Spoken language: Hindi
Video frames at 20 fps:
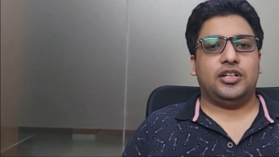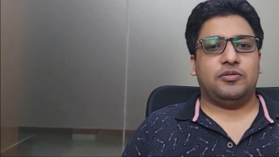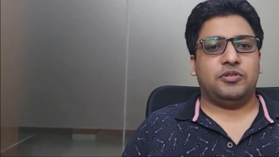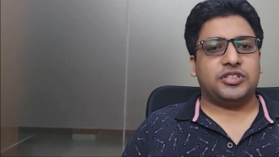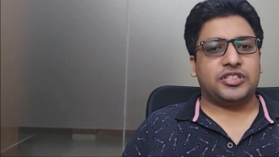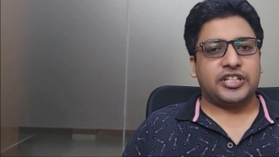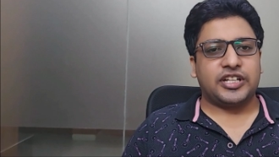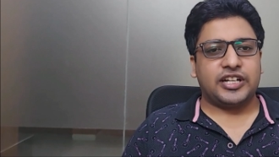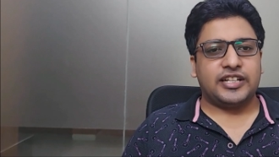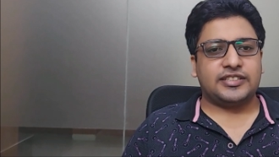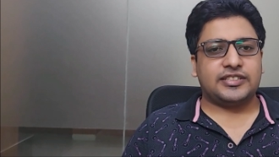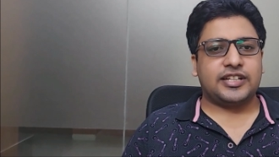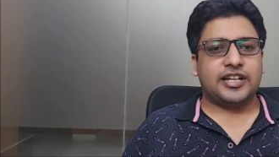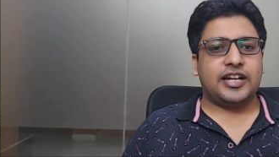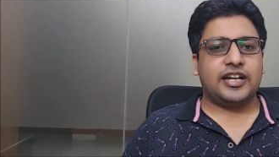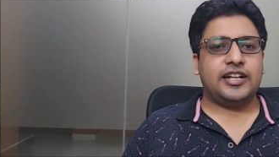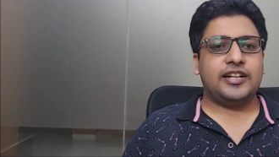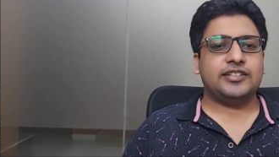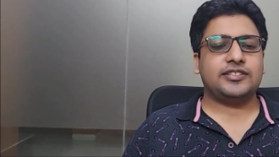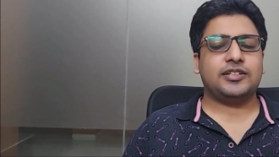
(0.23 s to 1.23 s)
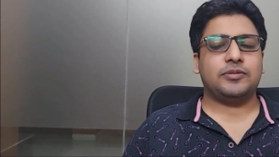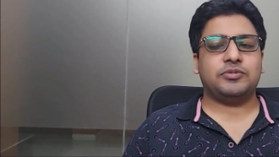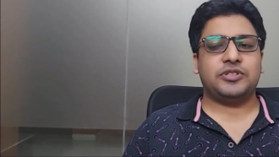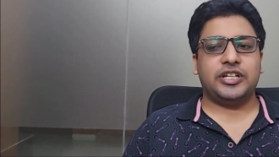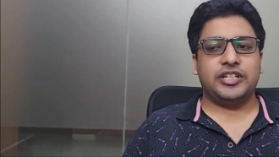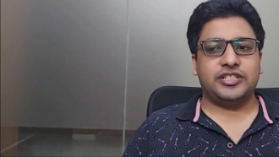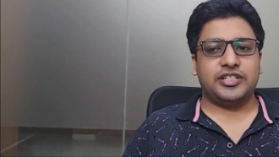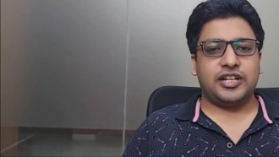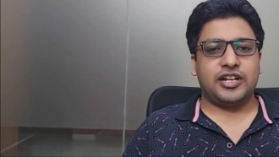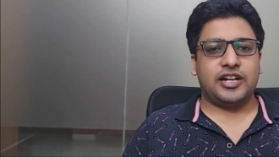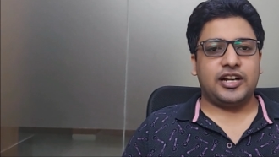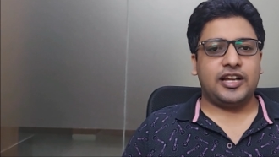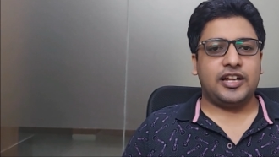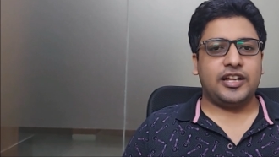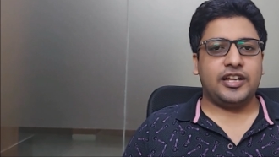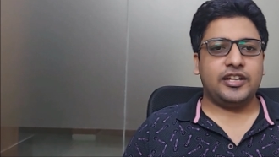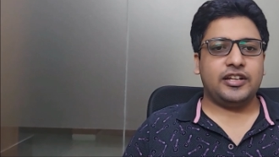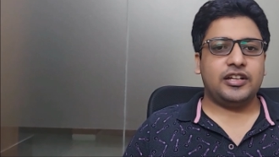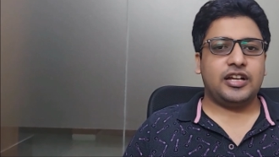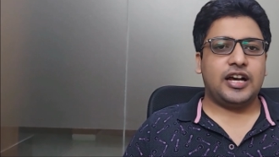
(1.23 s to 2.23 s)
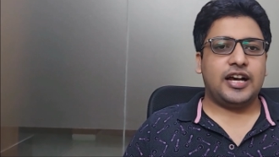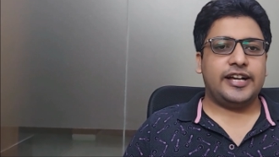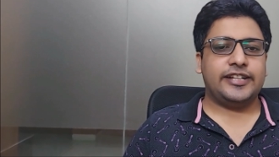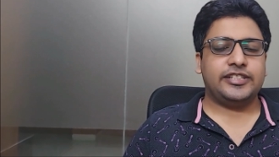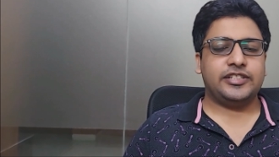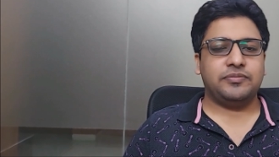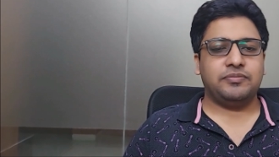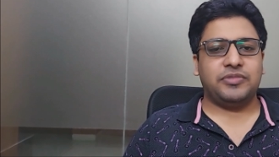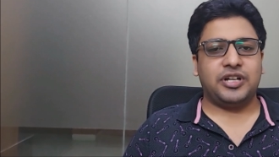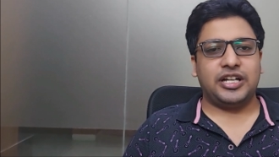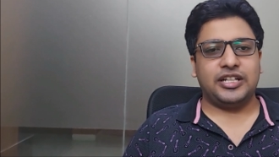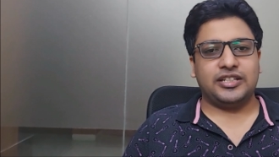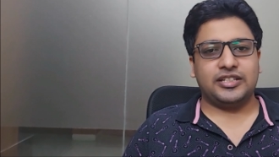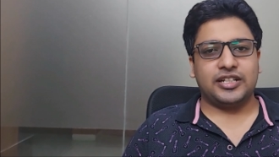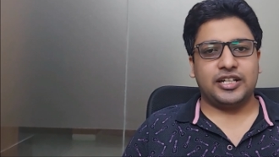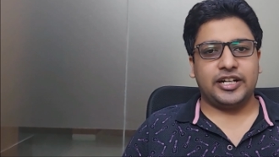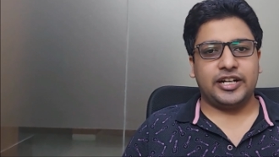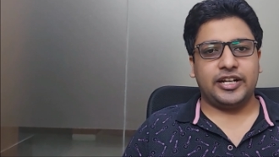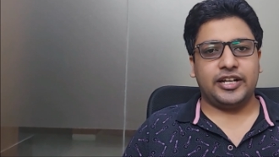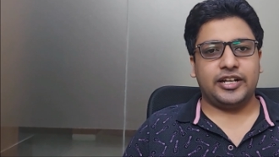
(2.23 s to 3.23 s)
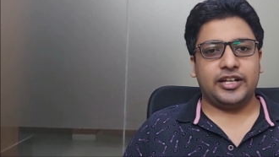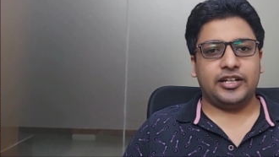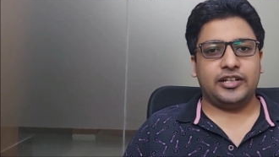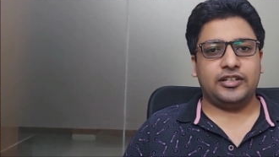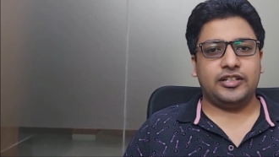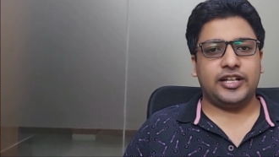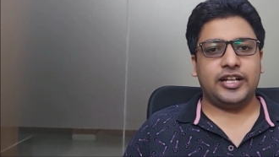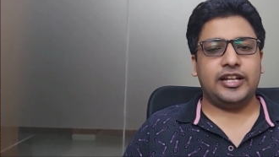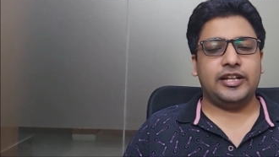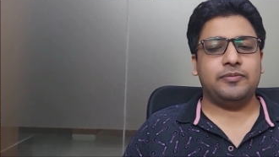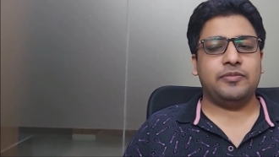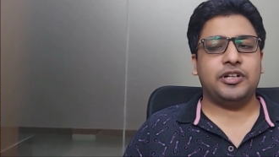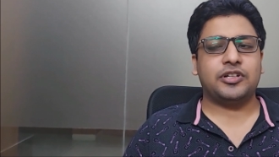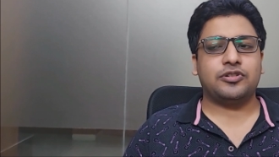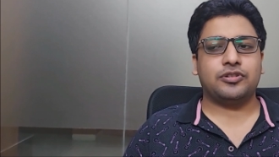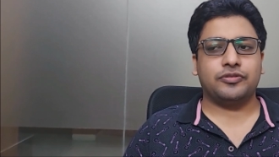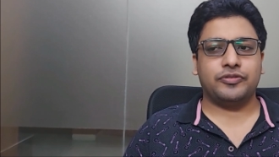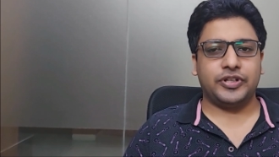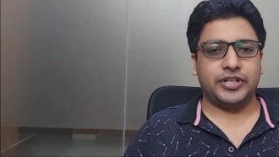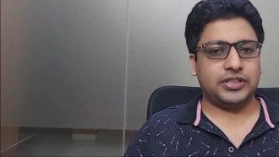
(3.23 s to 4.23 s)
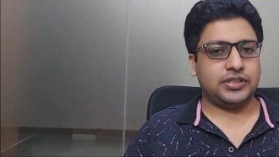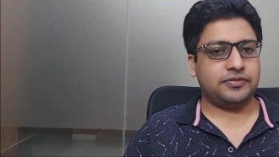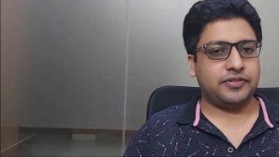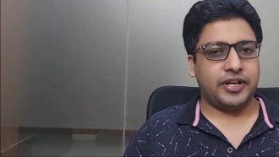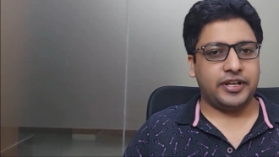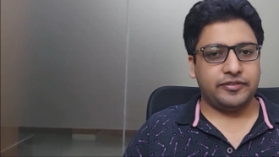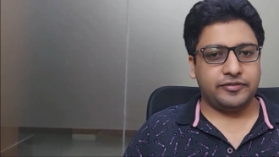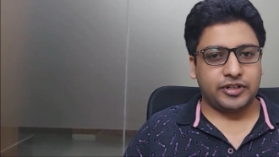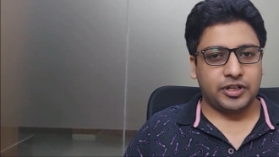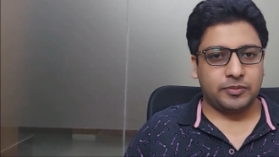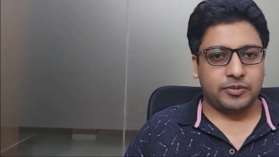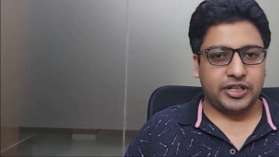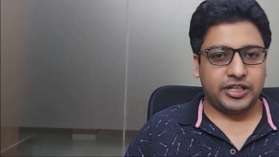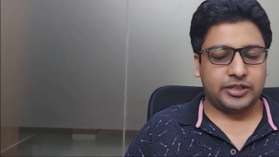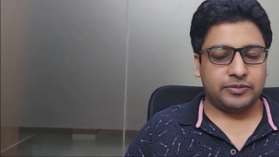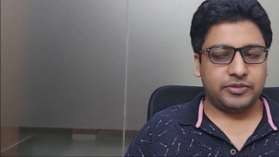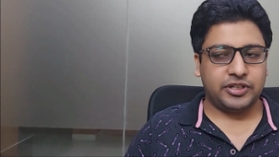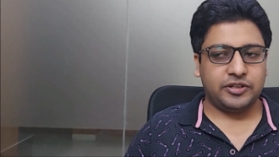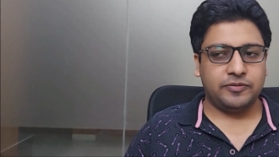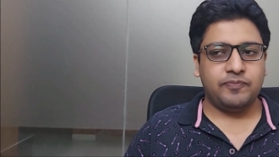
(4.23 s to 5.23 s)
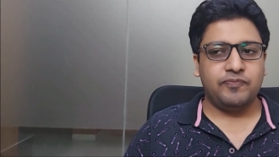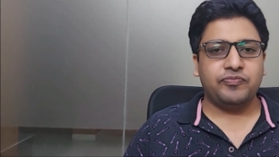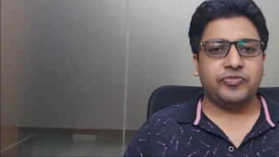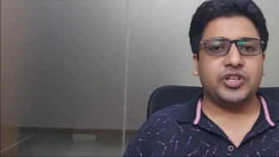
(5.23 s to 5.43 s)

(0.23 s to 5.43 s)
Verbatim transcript: नमस्ते गाइस क्या हाल है सब सही चल रहा है आज हम बात करेंगे दिल्ली मेट्रो फेज़ फाइव के बारे में